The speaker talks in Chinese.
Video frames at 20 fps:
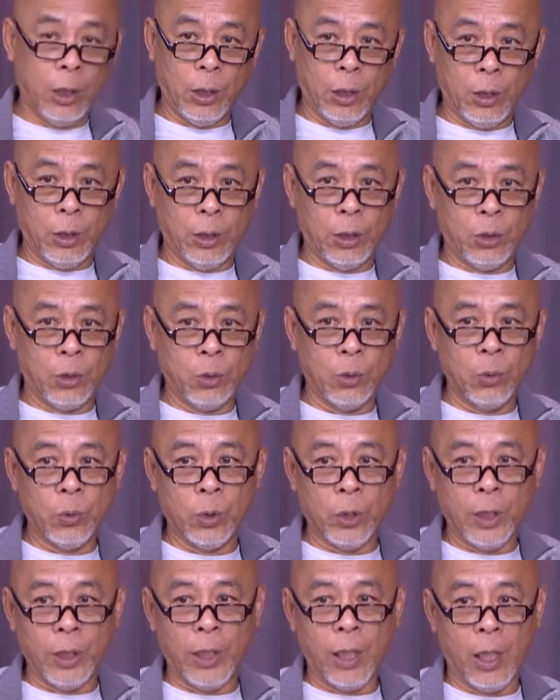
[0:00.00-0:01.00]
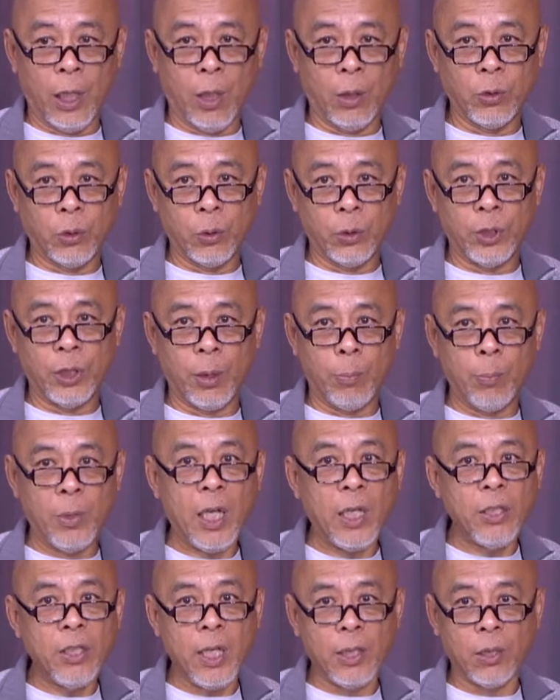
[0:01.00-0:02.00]
呃中国人也好，有一些
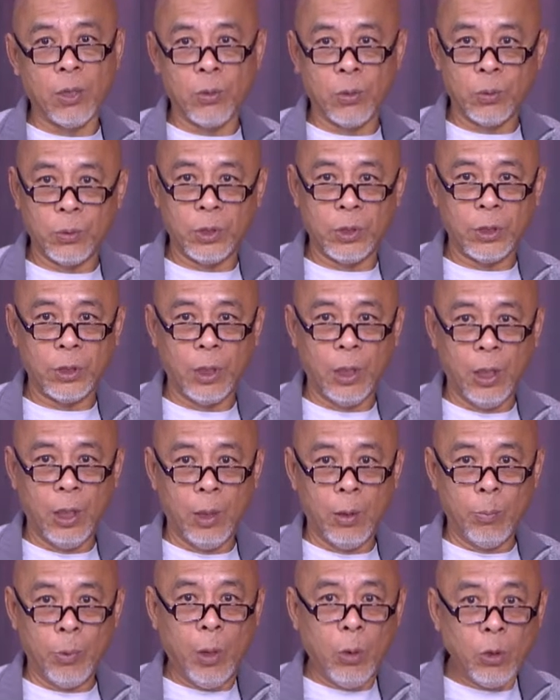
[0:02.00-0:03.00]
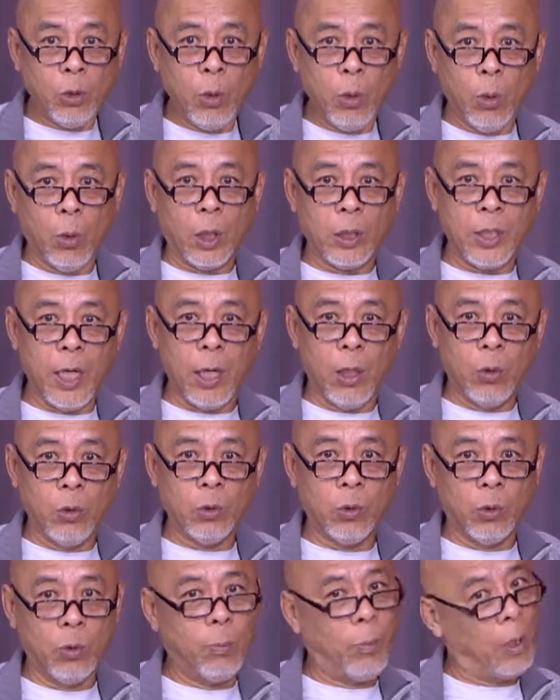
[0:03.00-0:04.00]
偏见的东西。比方说我在欧
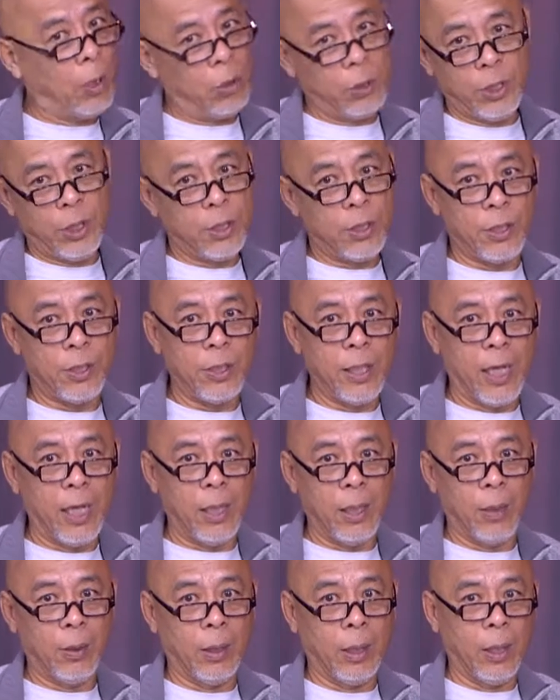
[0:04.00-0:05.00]
洲，包括这次在